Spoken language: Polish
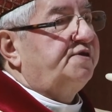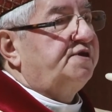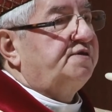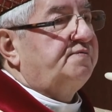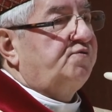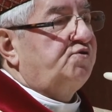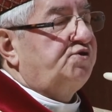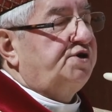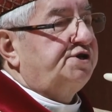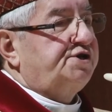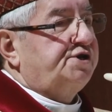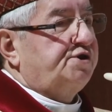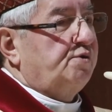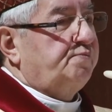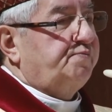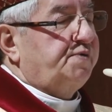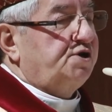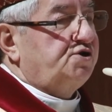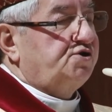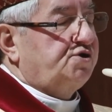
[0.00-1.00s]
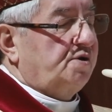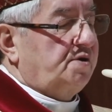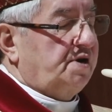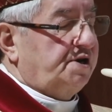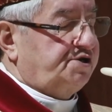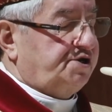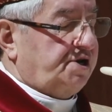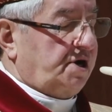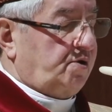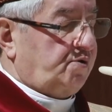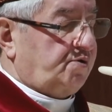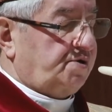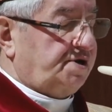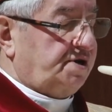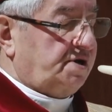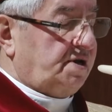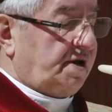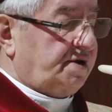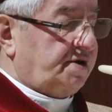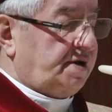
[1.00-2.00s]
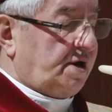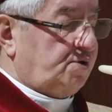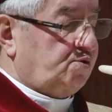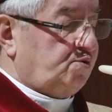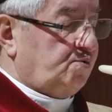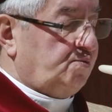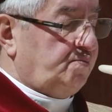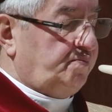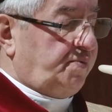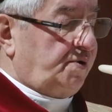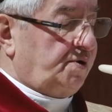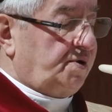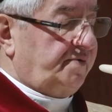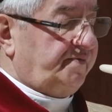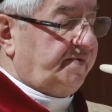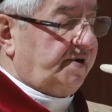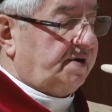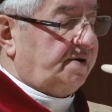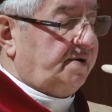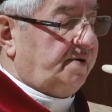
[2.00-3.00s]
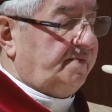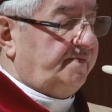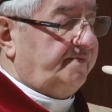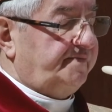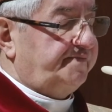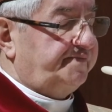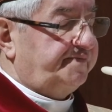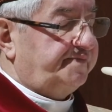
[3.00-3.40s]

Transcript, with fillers: 25-lecia ordynariatu polowego.